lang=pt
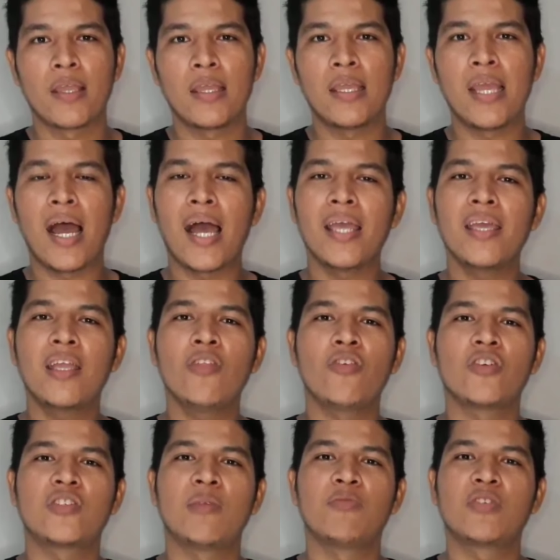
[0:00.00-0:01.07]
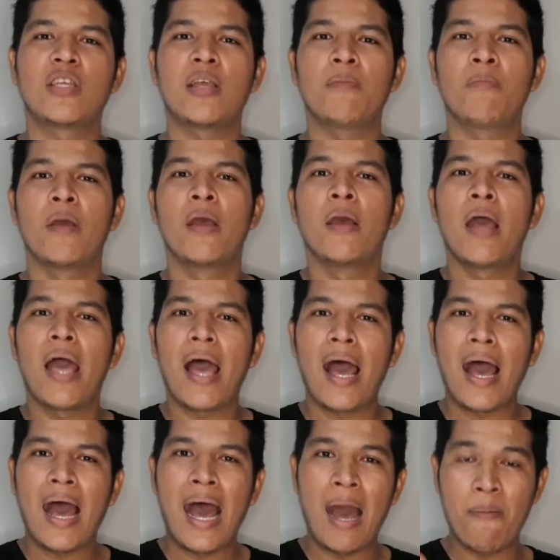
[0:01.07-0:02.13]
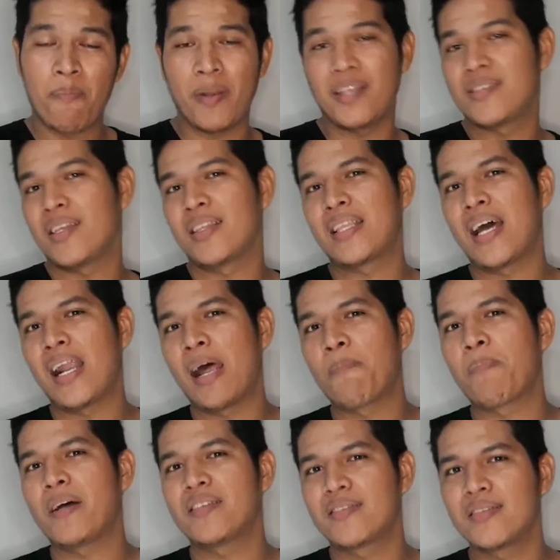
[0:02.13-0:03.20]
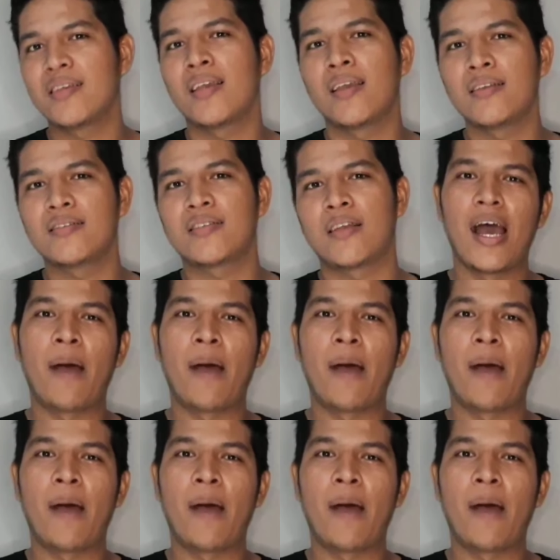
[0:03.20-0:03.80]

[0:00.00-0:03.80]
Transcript: E é aí que nós temos que apresentar a paciência.